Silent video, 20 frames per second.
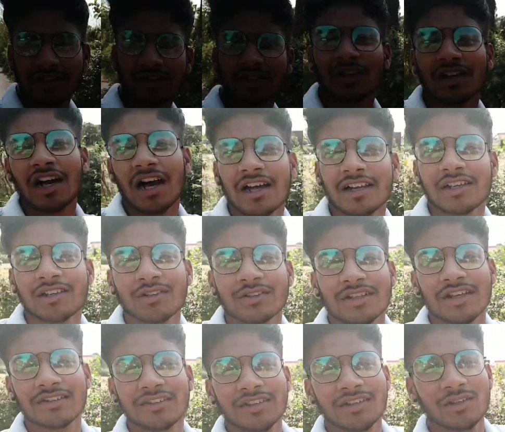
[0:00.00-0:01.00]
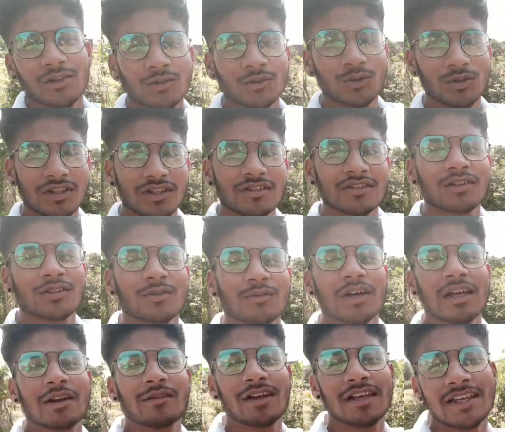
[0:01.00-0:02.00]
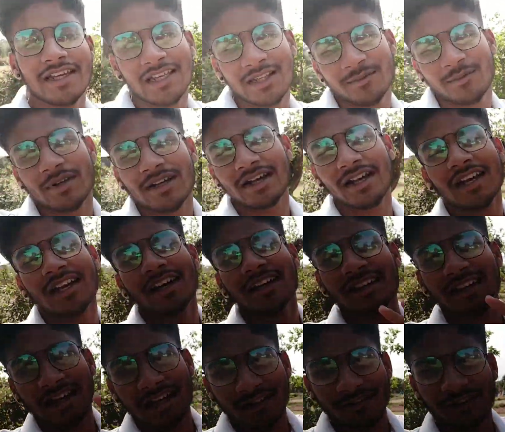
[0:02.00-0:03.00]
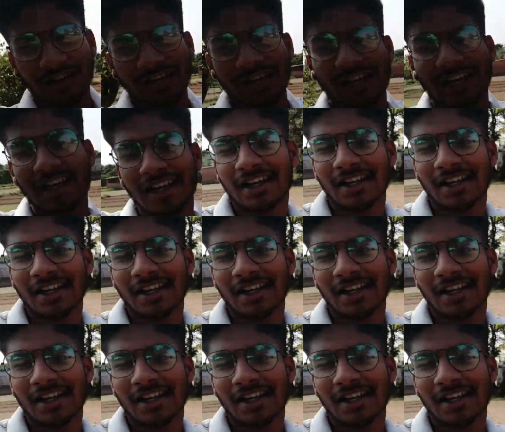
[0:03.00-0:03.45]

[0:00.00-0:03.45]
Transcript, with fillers: अंजी तो कहानी कुछ ऐसी है जो दो दिन से तुम्हारा भाई खेत में अदरक वगैरह